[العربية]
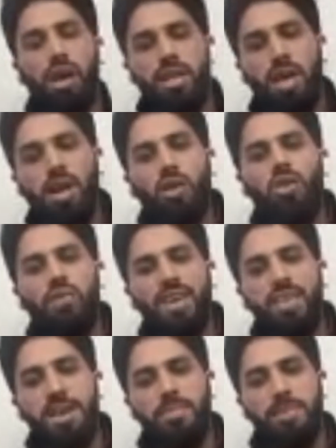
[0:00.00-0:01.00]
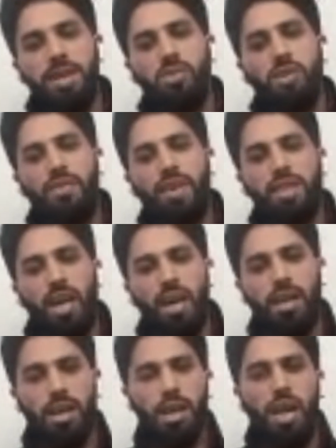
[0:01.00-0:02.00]
سنكون في التبعين وفي
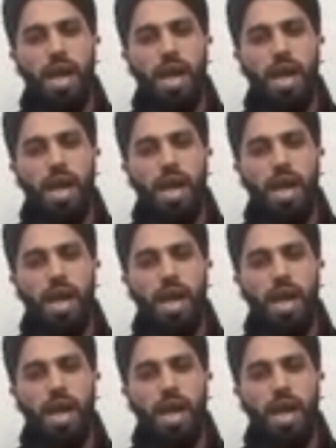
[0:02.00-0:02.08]
التحرير.